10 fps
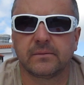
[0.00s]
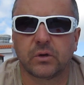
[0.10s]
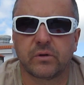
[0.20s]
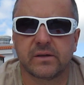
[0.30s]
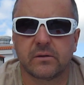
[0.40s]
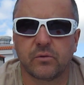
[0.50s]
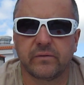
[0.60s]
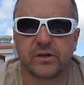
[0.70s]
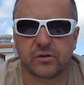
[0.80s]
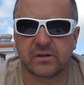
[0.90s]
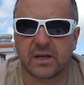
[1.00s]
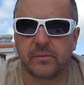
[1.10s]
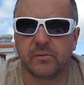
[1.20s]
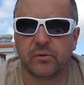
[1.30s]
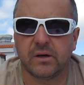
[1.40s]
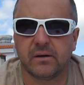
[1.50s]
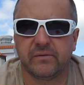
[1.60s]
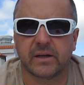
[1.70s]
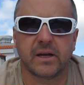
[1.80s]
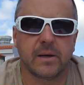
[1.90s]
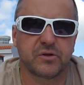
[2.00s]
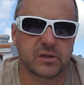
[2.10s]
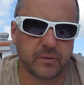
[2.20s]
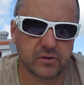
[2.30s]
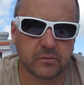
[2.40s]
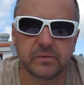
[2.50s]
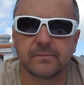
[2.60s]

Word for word: które są również cząstkami Boga w jak najlepszy sposób.